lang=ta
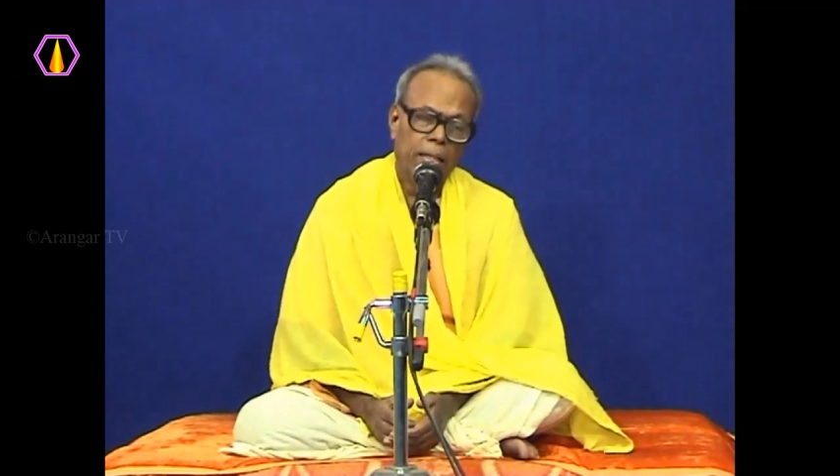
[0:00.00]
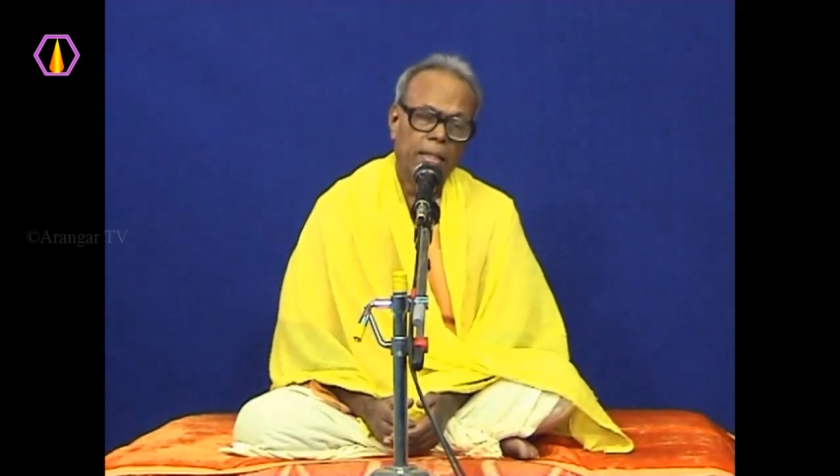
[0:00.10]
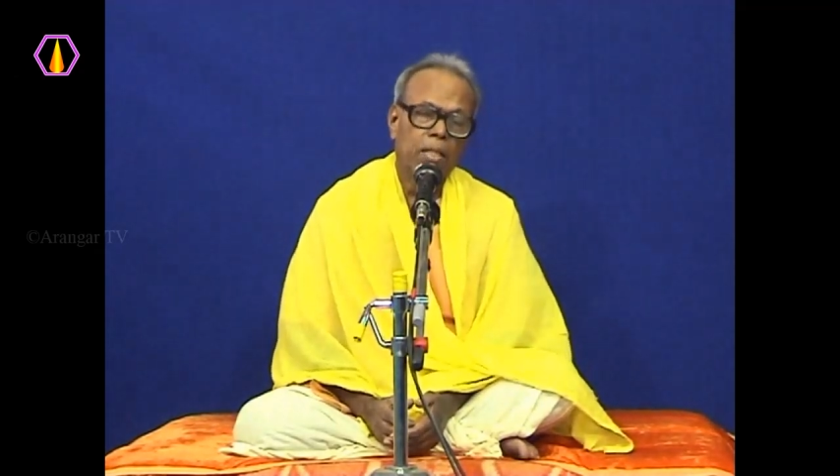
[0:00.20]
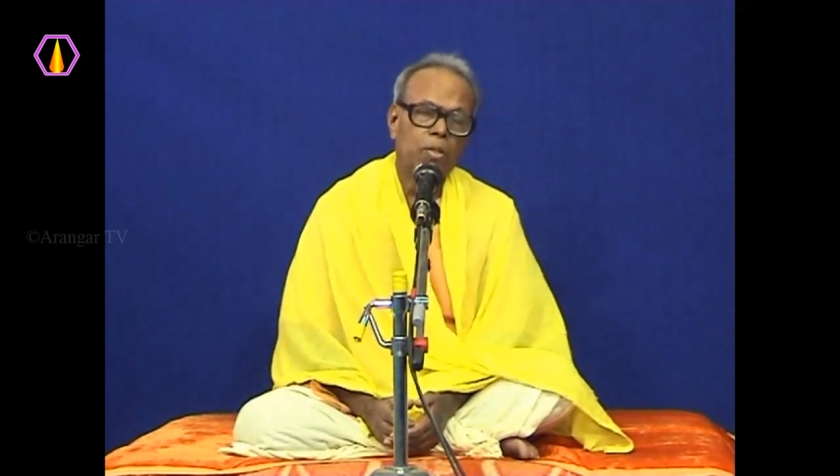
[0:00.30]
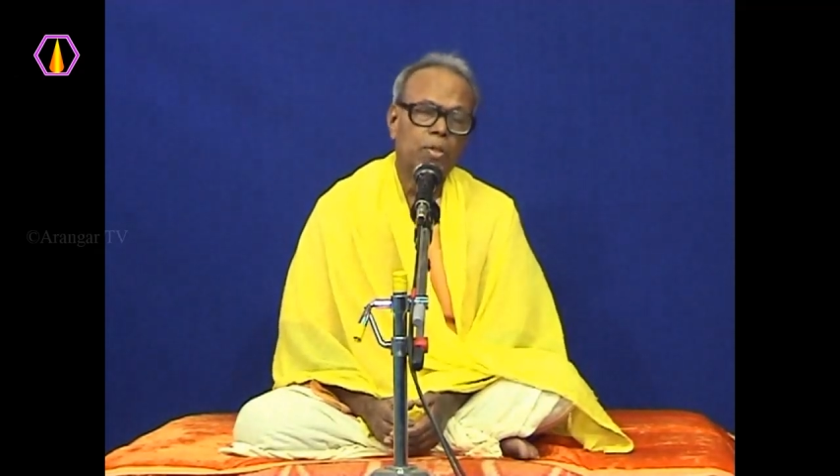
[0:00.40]

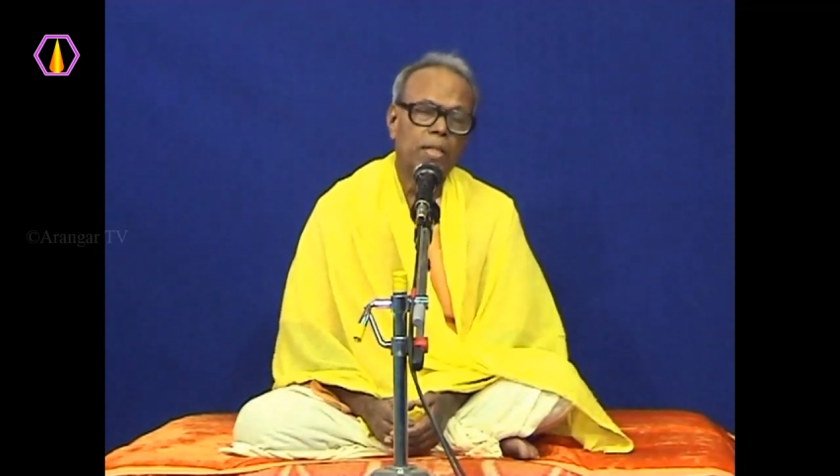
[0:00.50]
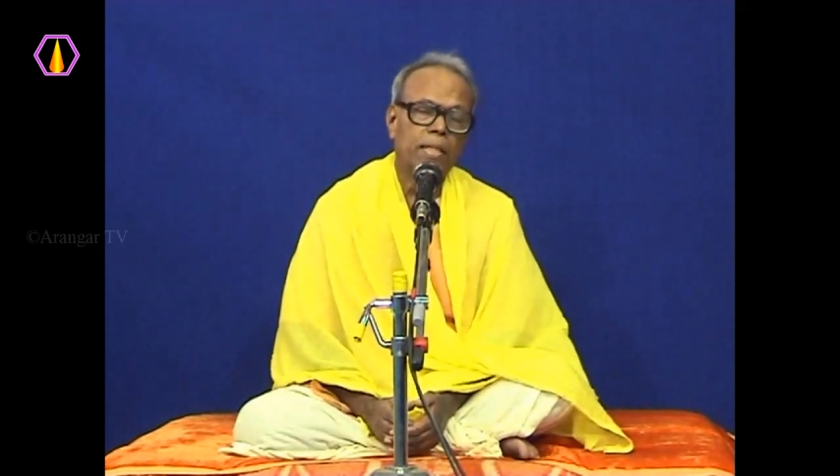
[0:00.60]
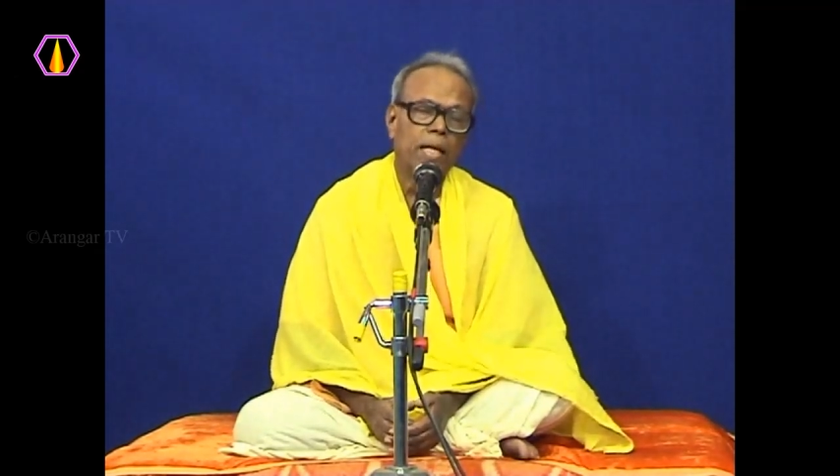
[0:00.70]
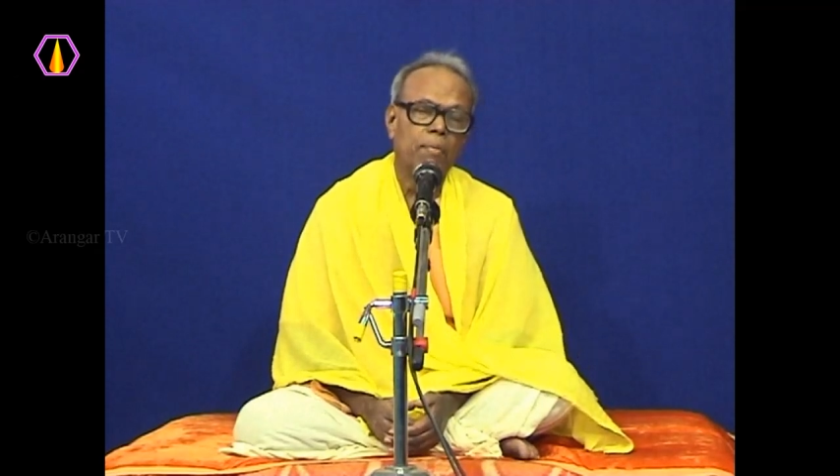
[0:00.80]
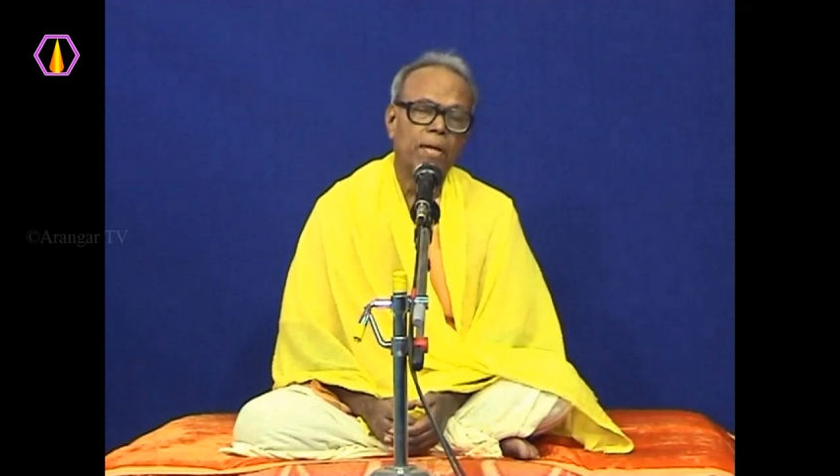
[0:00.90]
தேக
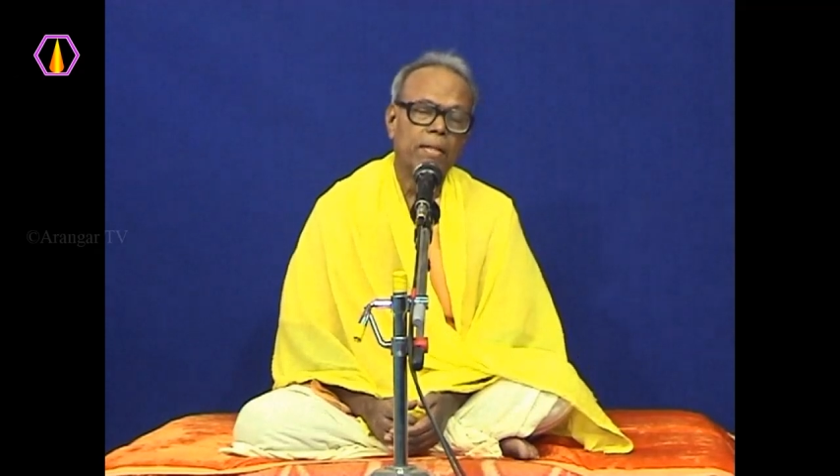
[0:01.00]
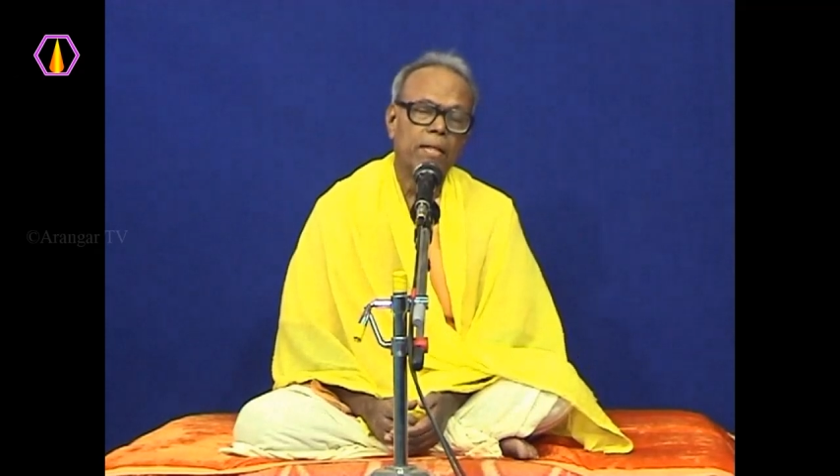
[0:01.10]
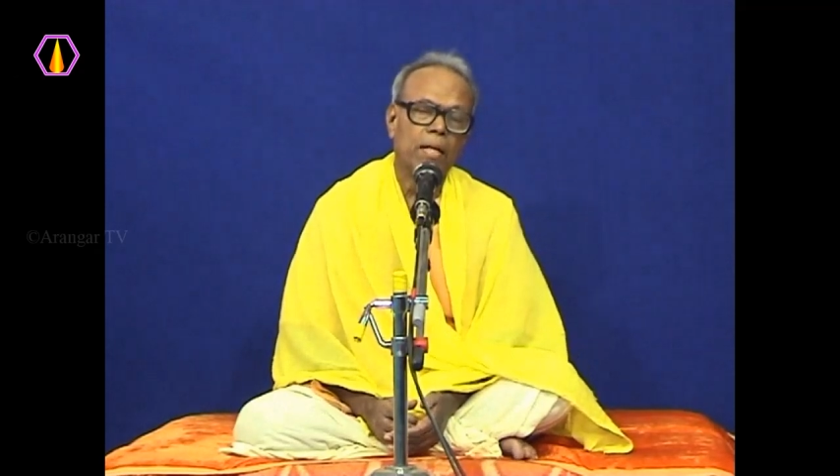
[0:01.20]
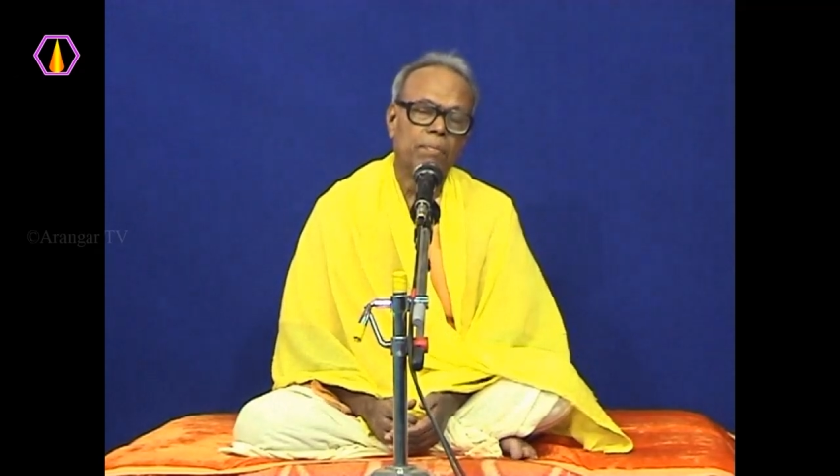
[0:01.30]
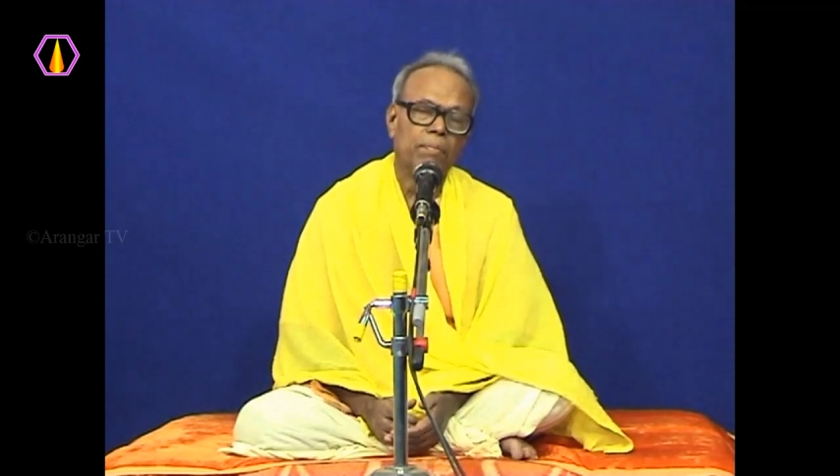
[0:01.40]
குற்றத்தை நாம்
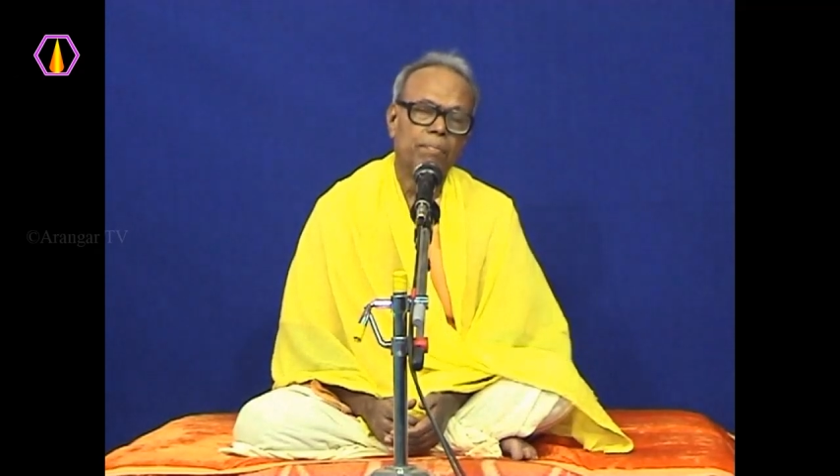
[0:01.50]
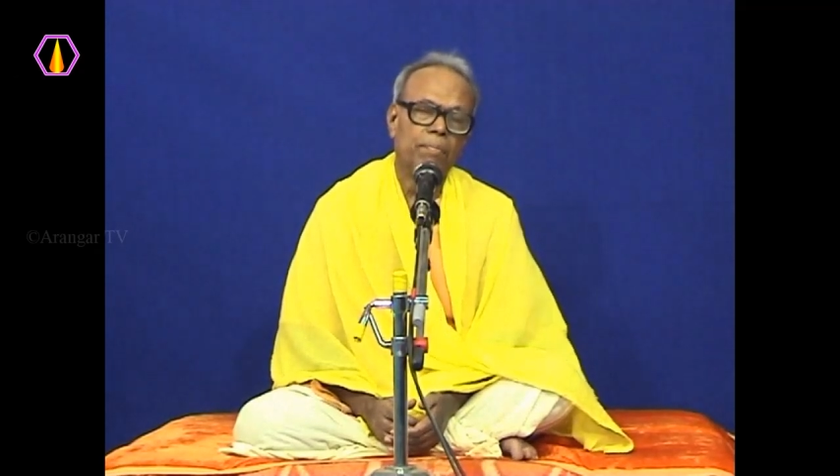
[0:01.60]
அறிந்தாலும்